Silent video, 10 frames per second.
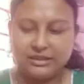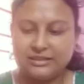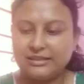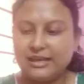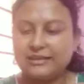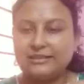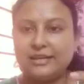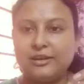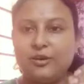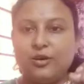এটা
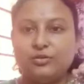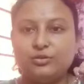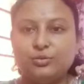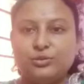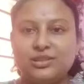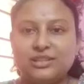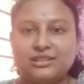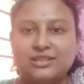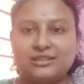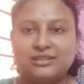একটা লং
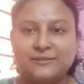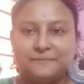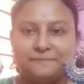কুর্তির সাথে